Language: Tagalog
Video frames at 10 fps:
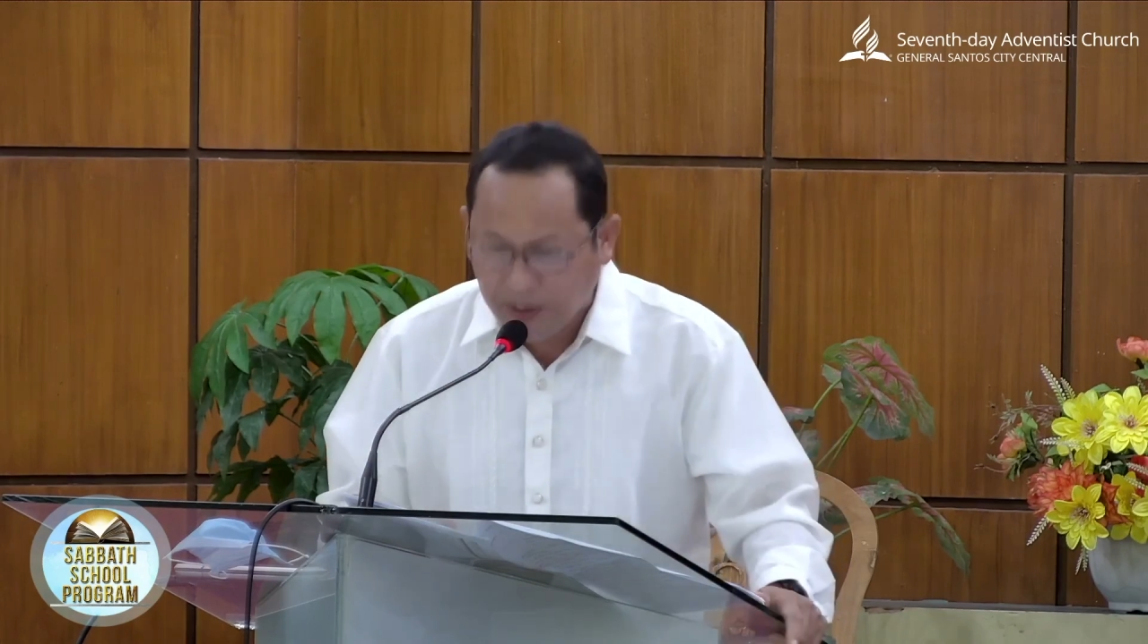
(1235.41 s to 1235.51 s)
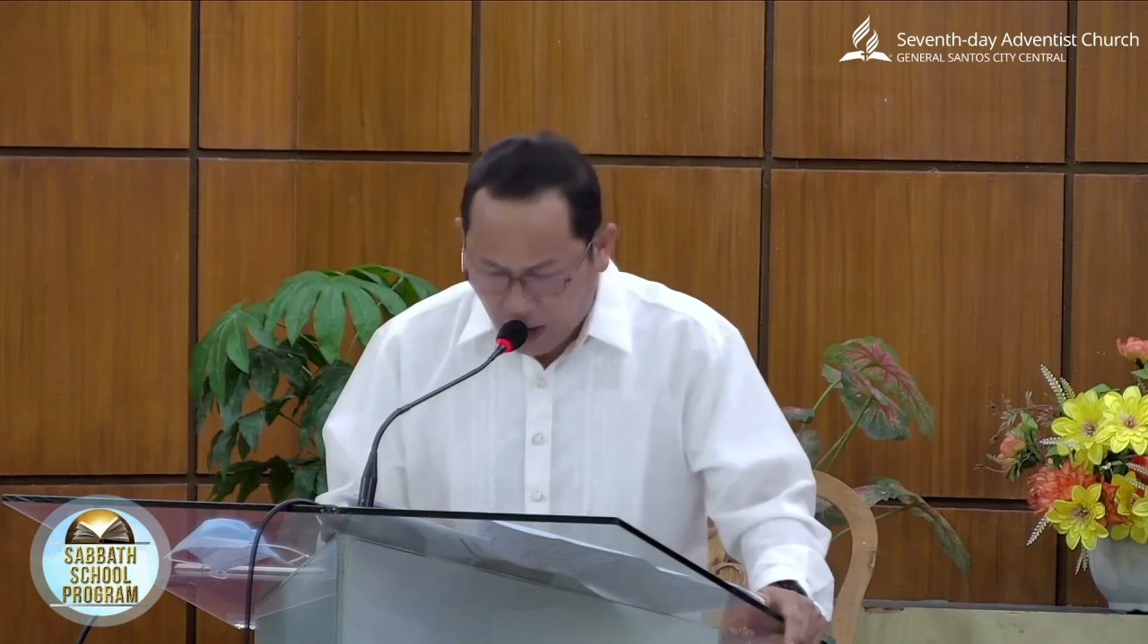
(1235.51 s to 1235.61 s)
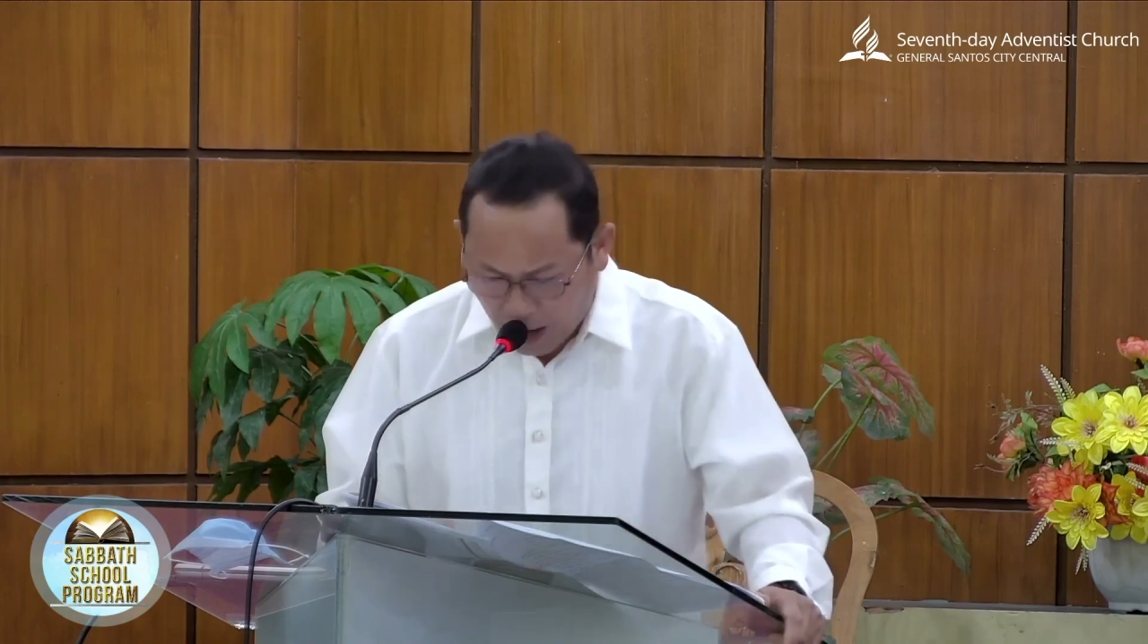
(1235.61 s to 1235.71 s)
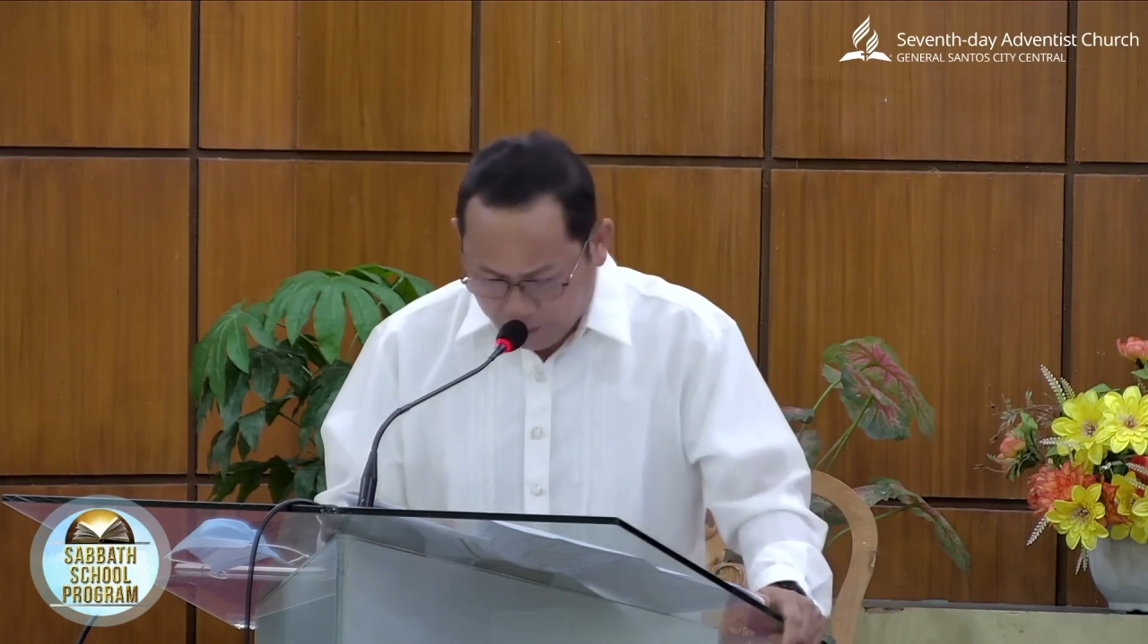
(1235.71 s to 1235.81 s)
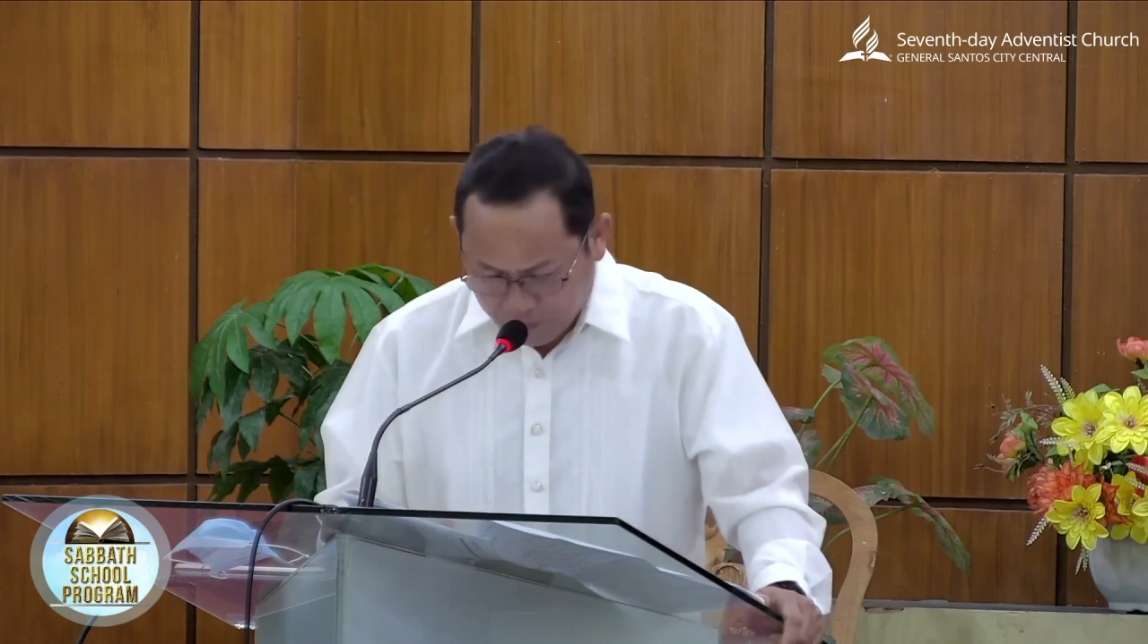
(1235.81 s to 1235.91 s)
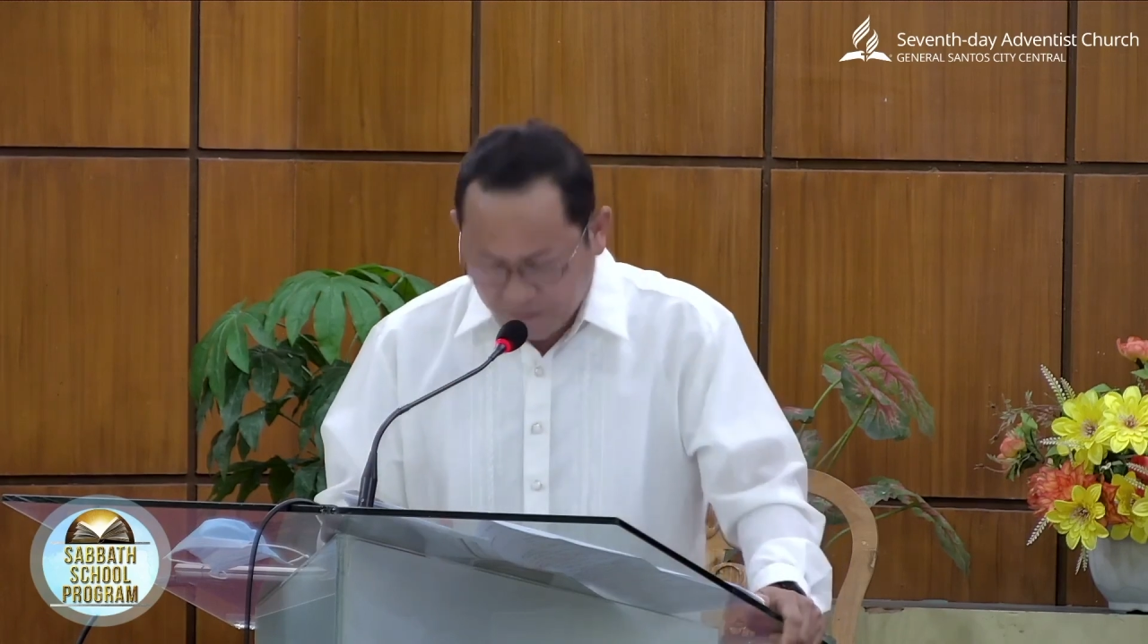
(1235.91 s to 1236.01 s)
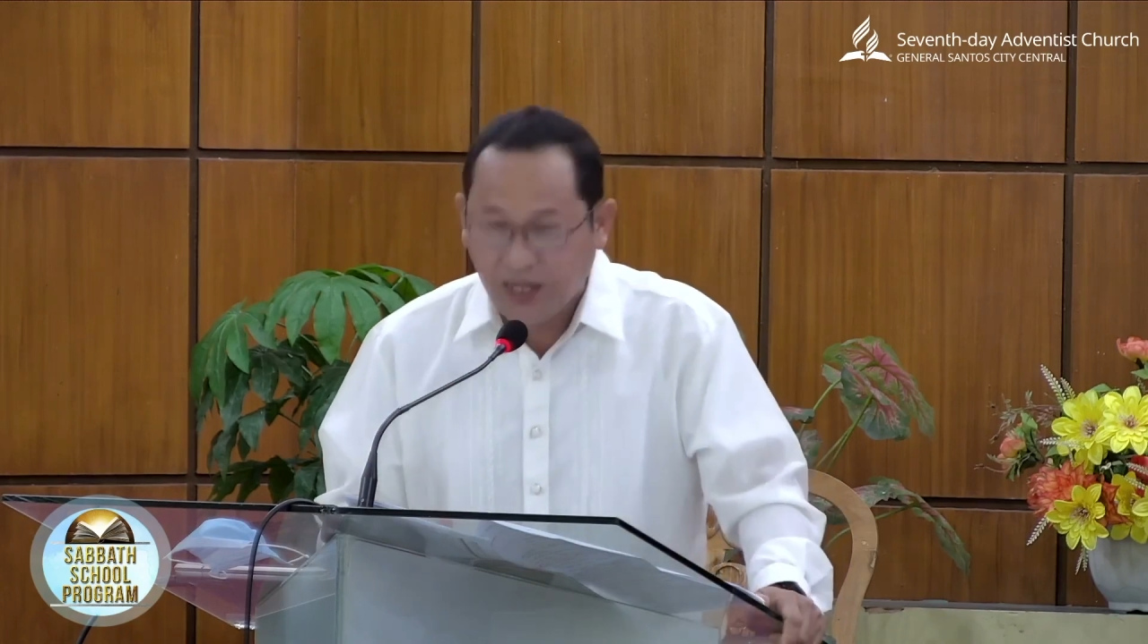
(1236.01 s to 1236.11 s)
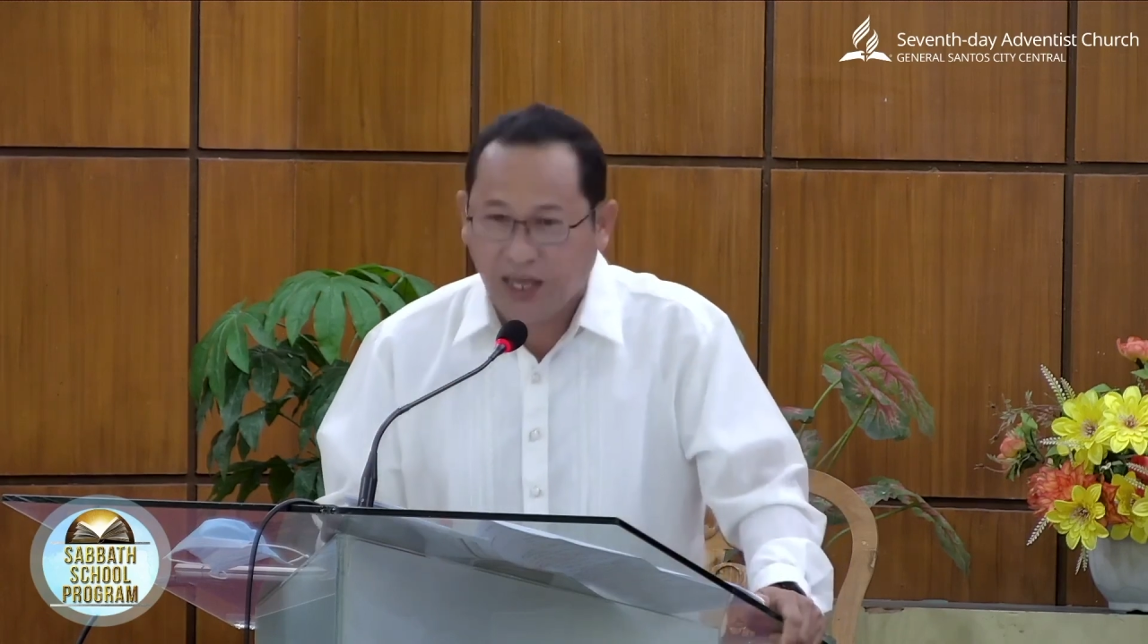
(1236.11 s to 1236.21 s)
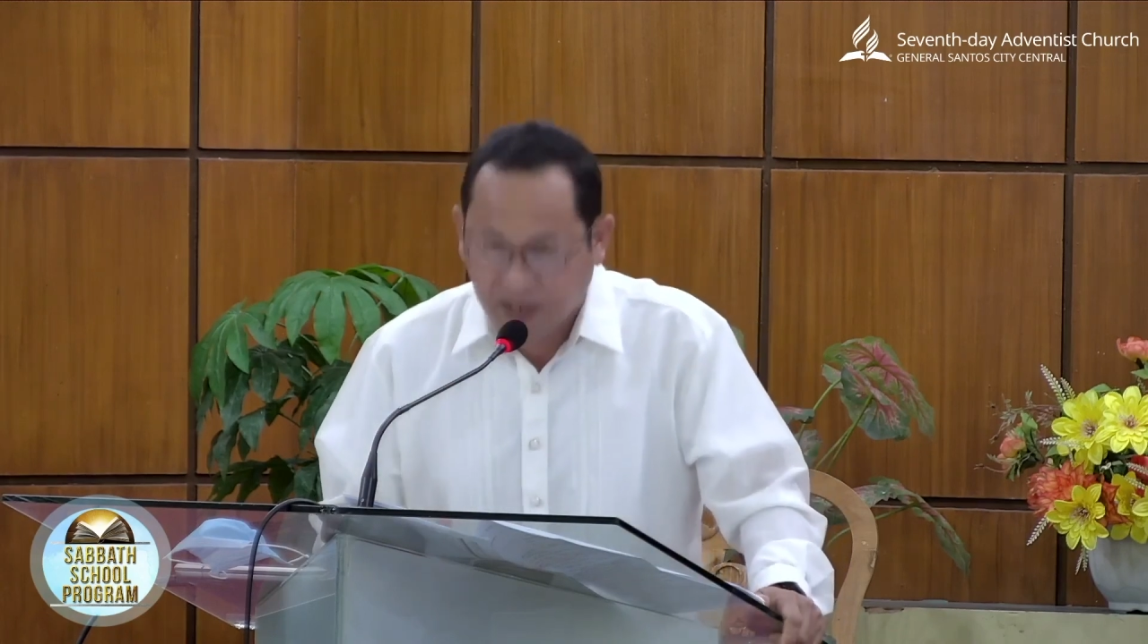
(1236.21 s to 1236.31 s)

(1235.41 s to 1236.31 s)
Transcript: give up